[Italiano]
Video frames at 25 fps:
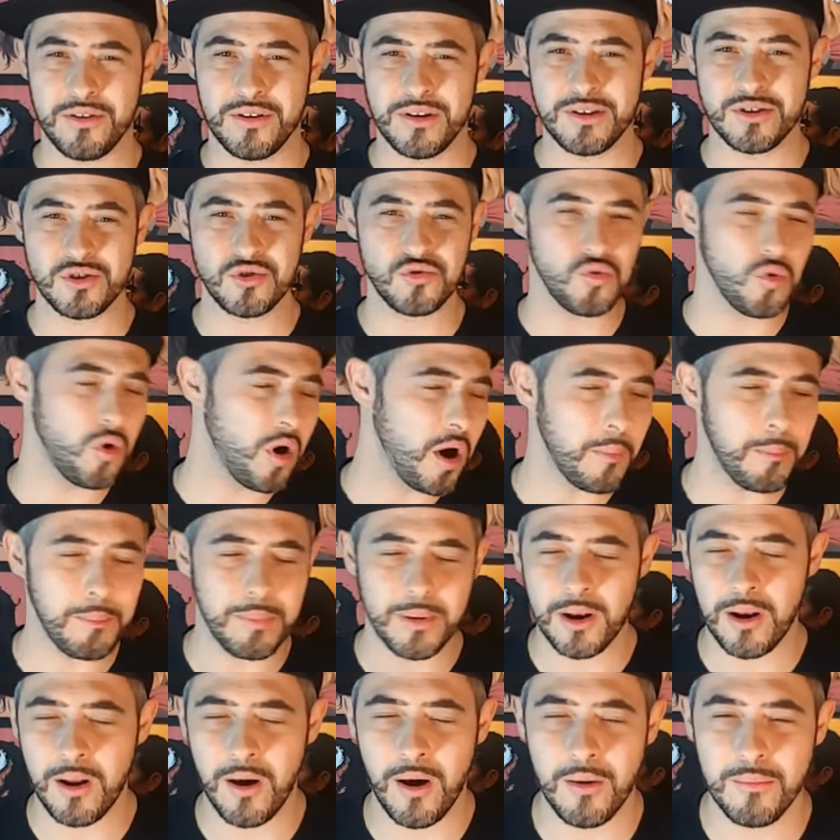nel suo
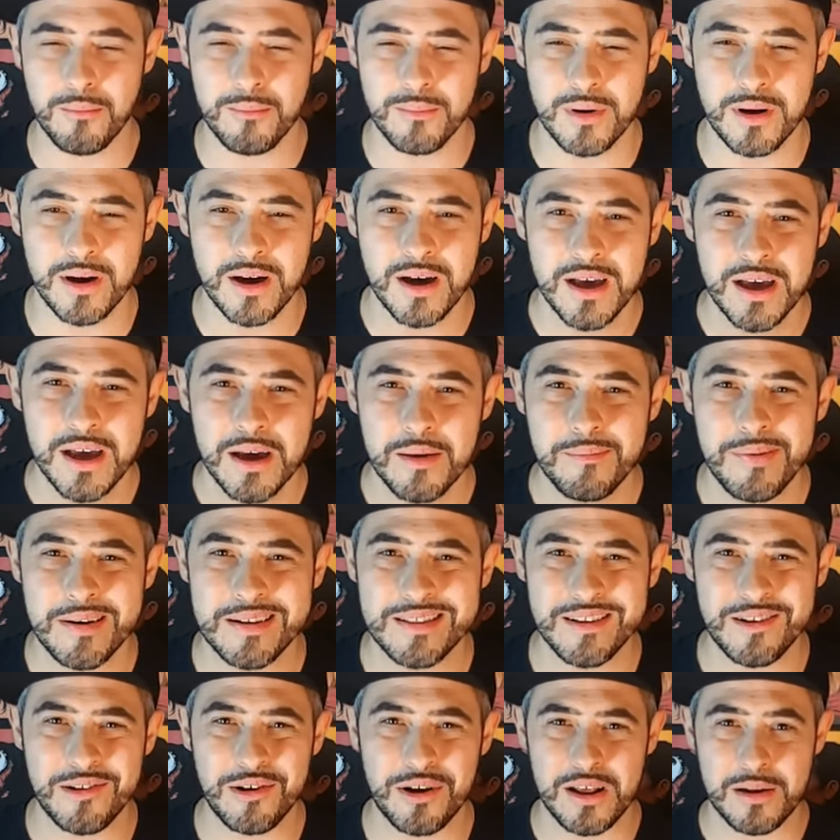aplomb
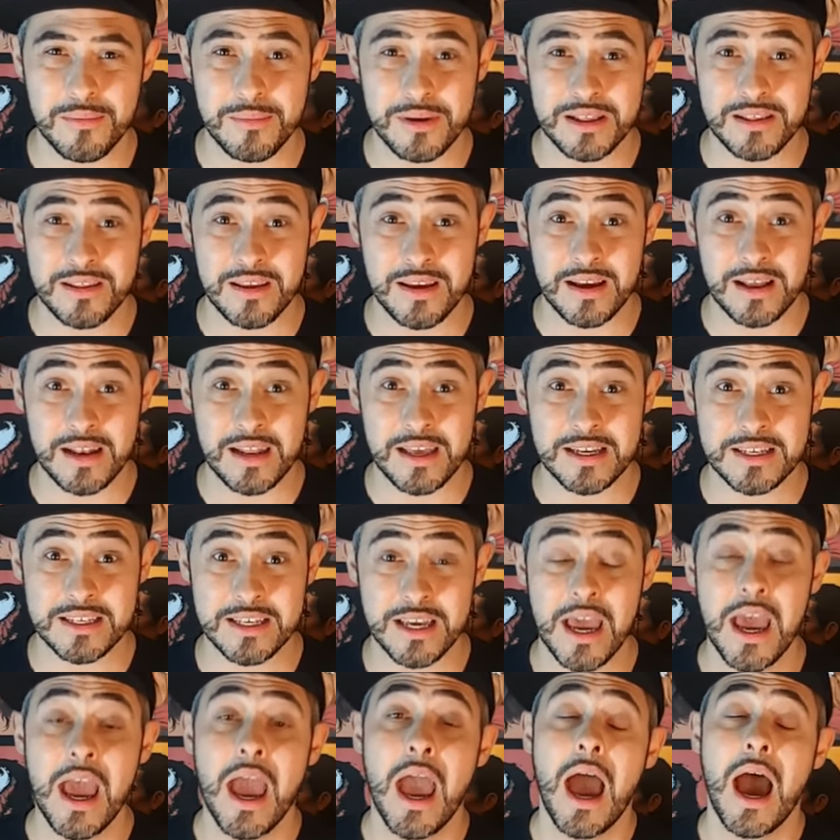particolarmente
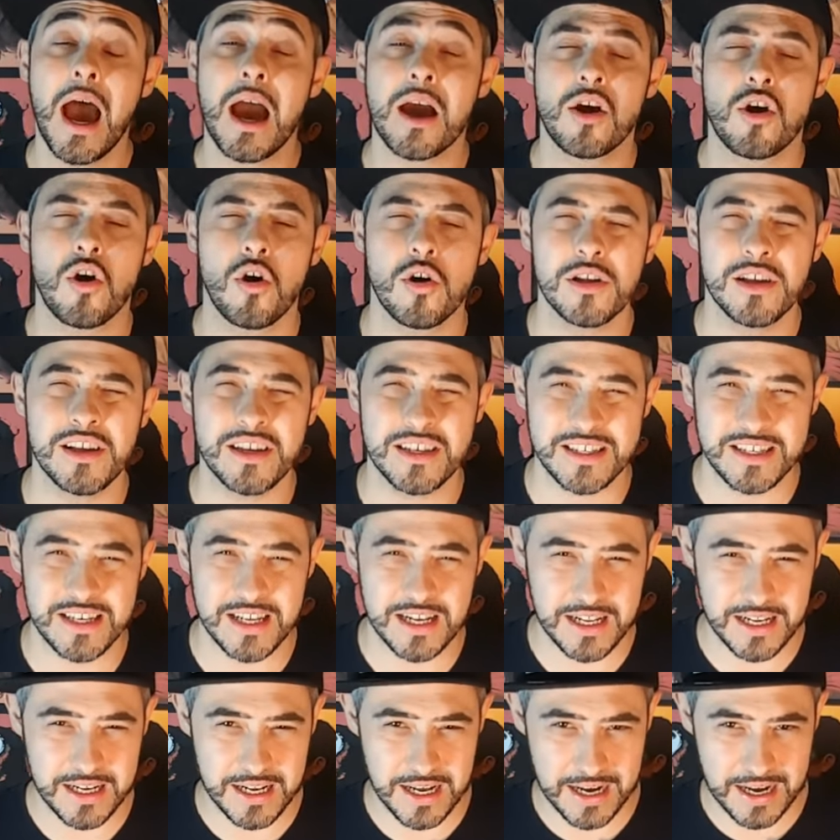inglese, accoglie
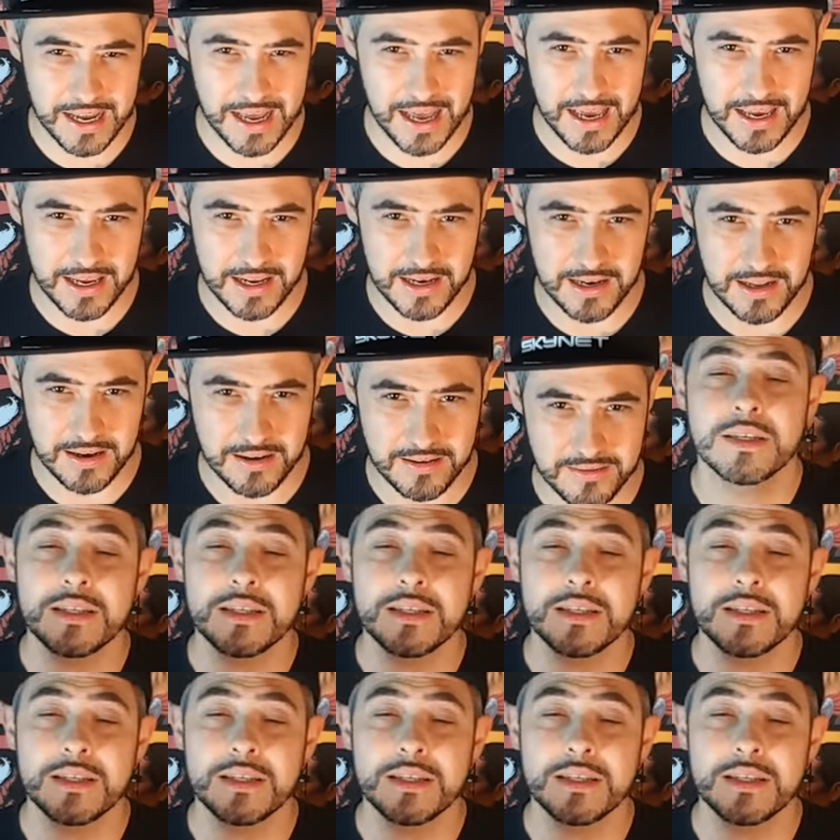Selina Kyle.